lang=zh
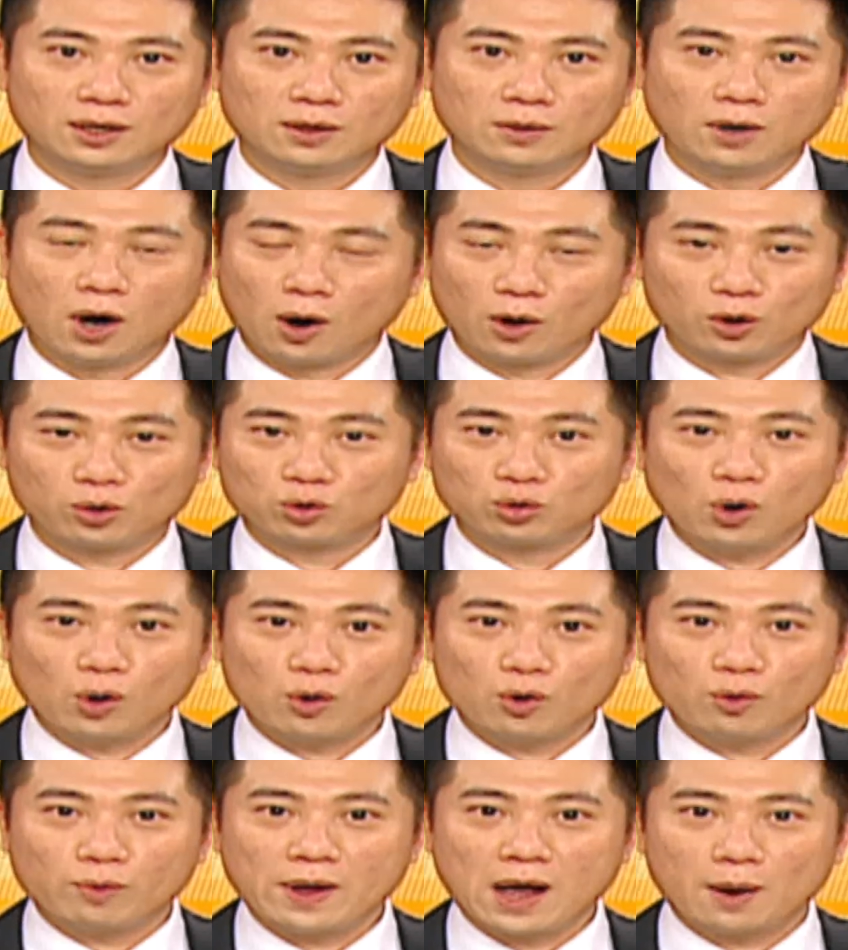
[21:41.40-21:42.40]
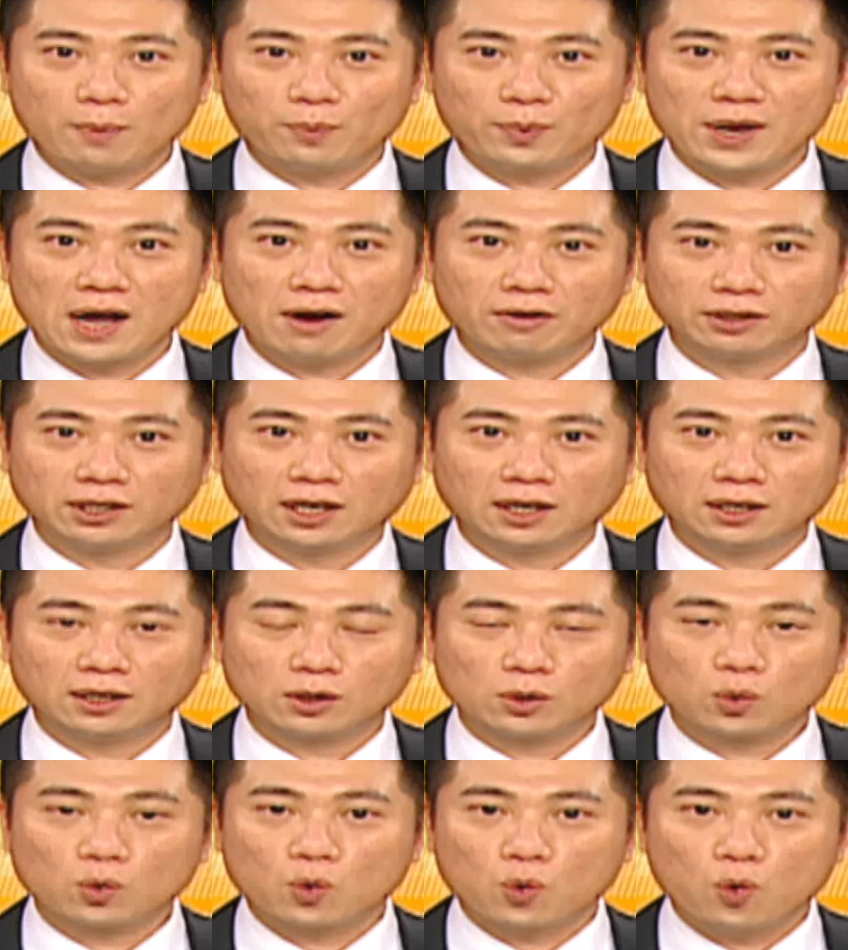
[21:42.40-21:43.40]
好，做股票不要呢
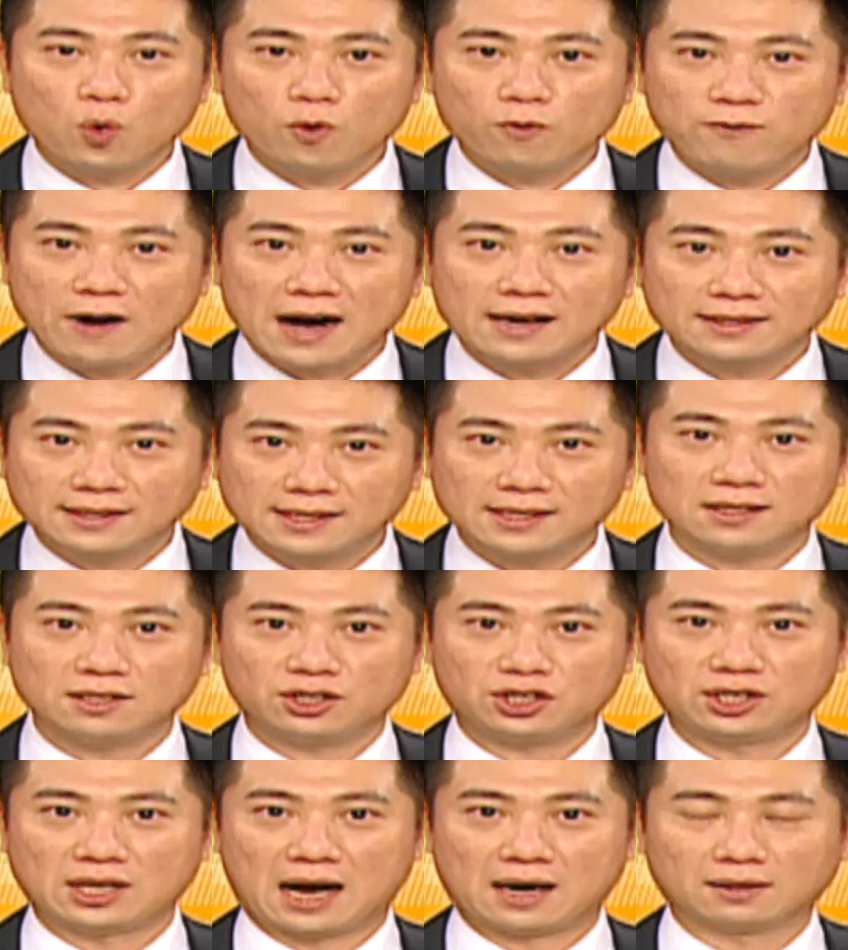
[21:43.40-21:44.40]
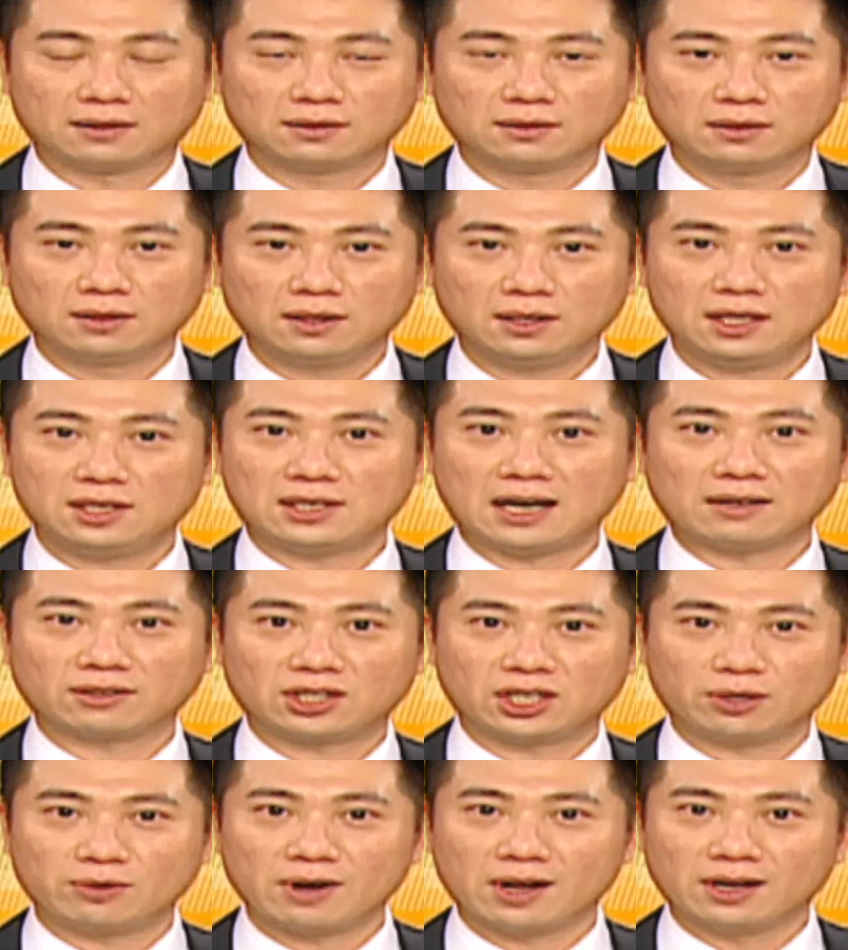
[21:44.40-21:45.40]
孤芳自赏、一厢
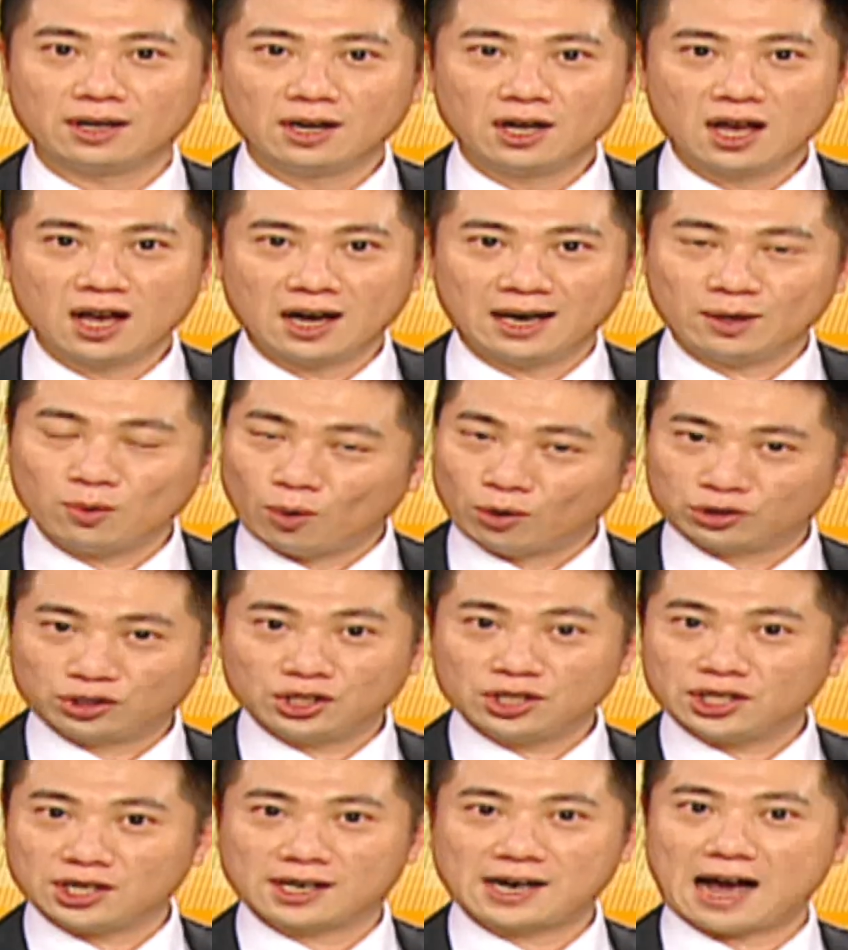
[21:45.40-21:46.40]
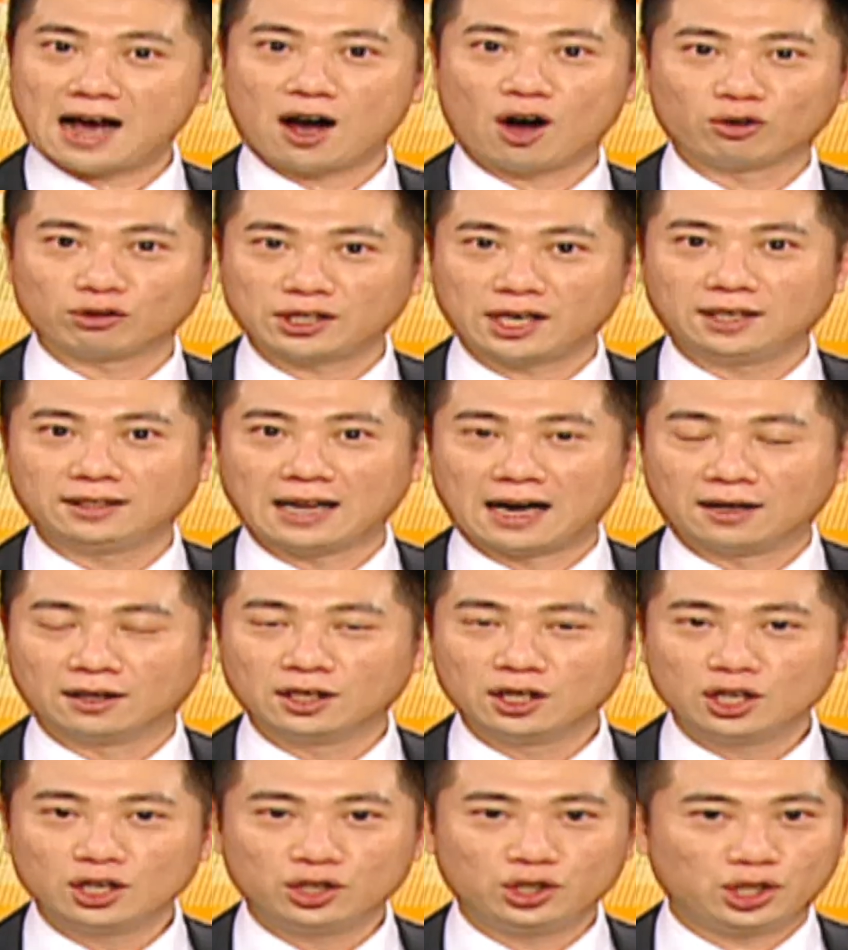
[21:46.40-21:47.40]
情愿。哎，我自己看好这一档，
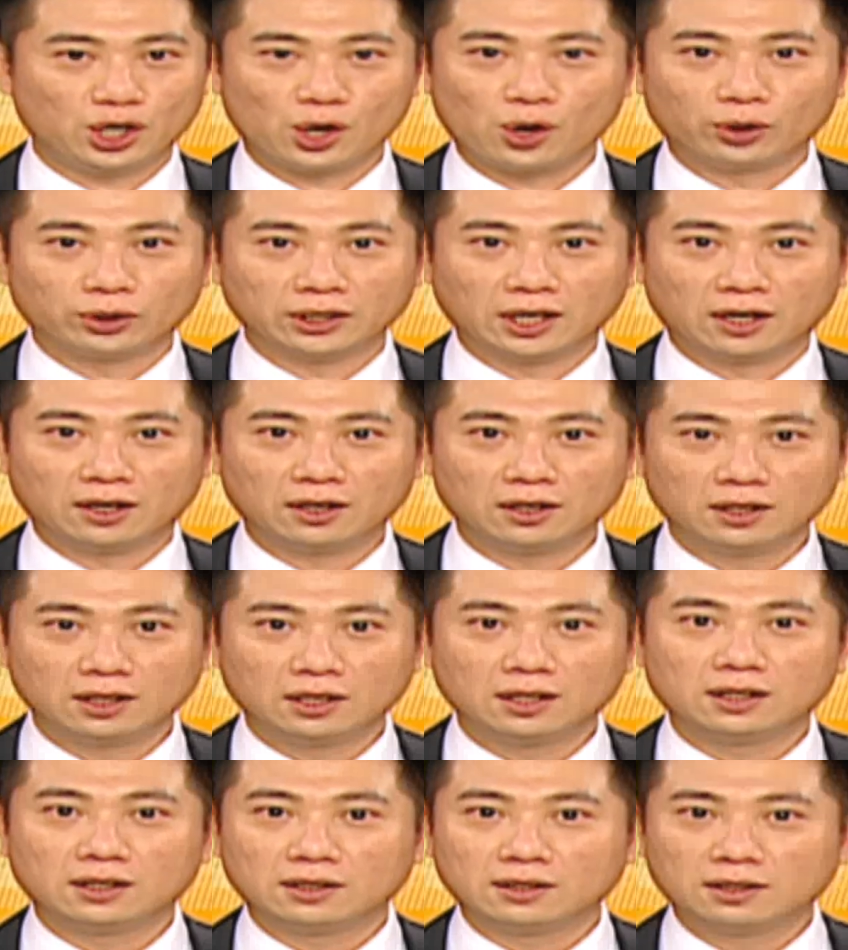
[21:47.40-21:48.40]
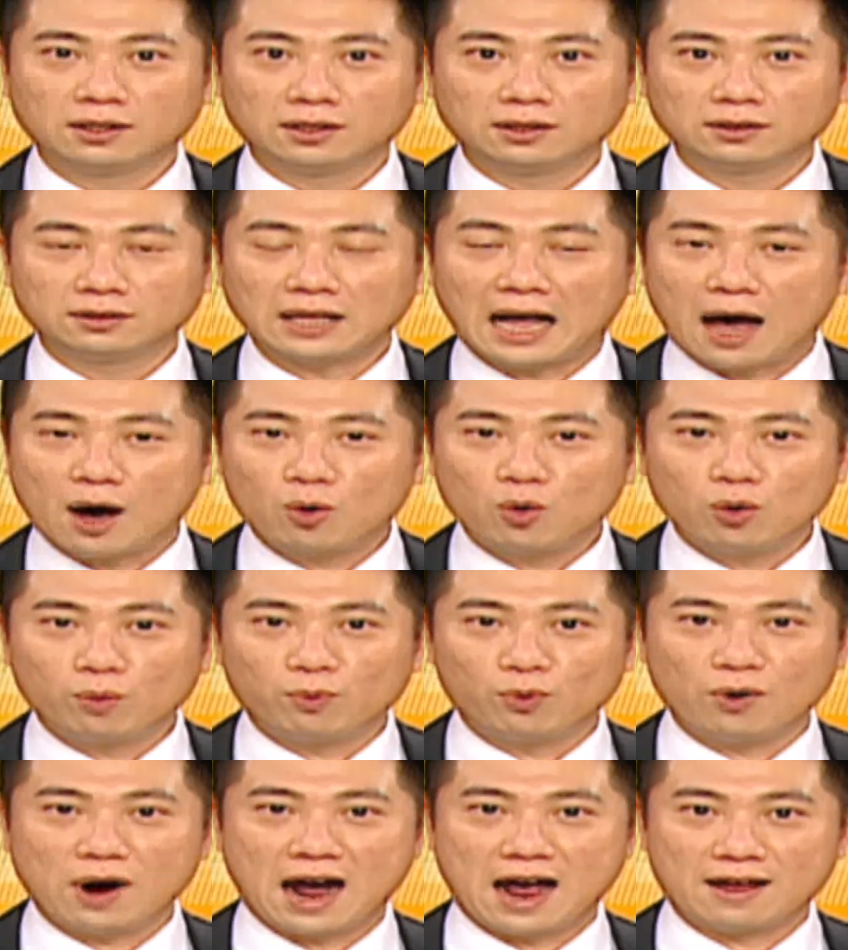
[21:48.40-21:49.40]
结果呢，大户
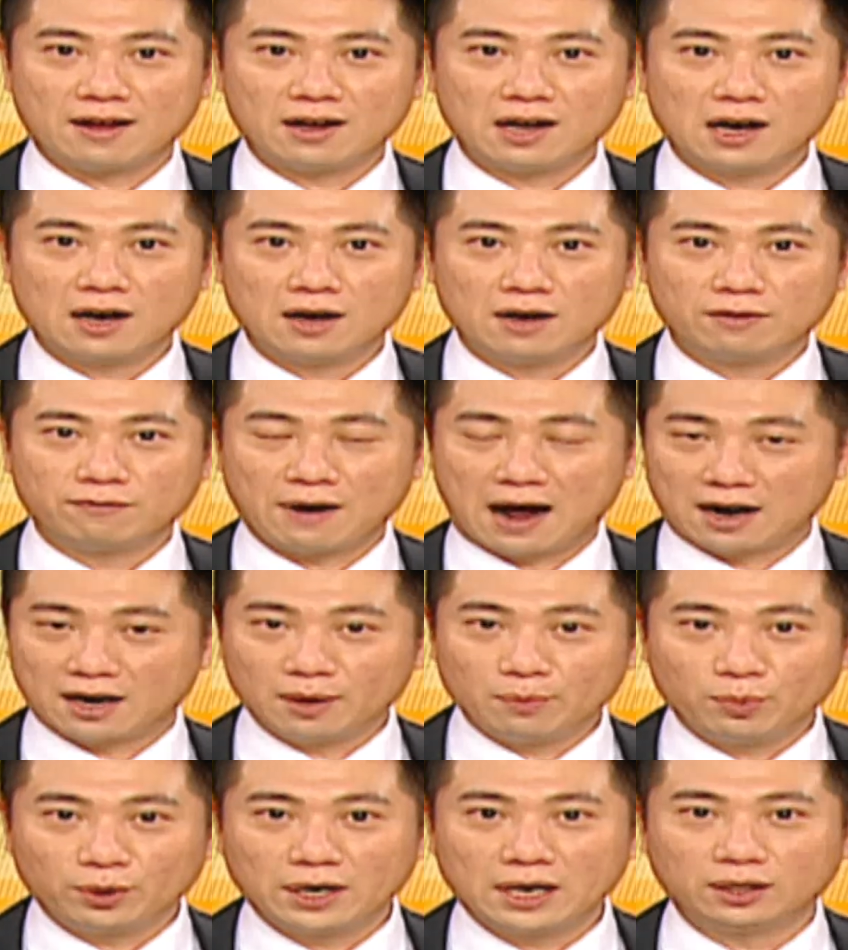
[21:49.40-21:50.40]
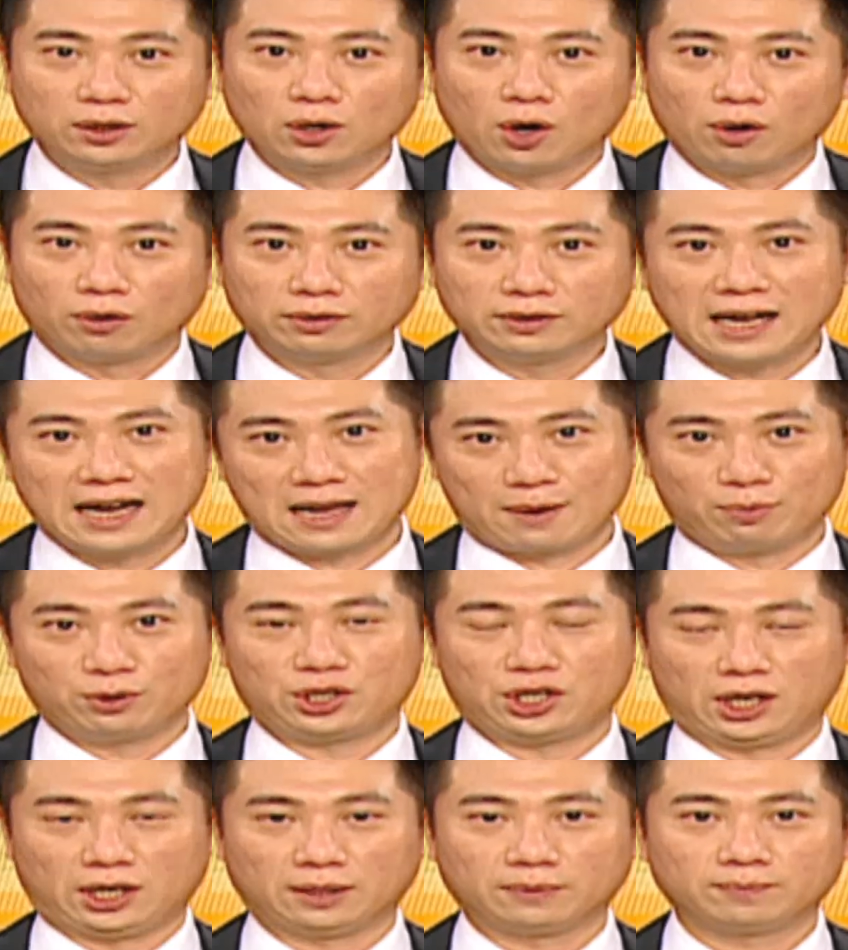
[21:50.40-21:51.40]
不爱，法人不认同，那也不
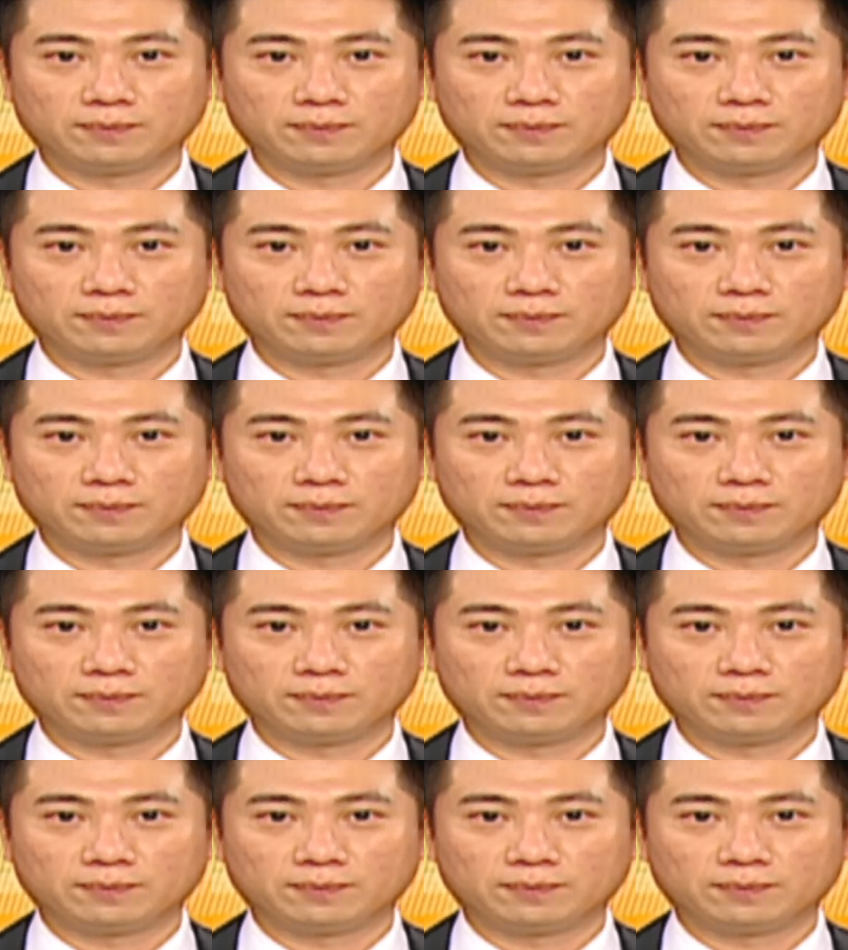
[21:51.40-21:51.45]
行。